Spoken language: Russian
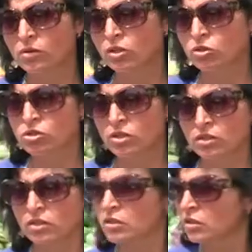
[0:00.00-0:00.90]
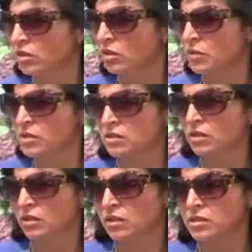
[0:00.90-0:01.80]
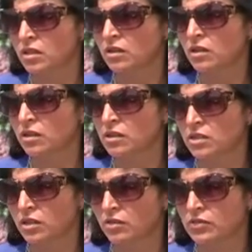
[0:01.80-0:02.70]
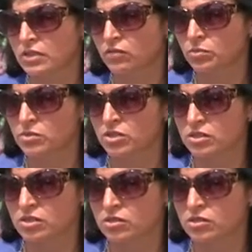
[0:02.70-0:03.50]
Картошка, она не местная, а Краснодар, Астрахань в основном сейчас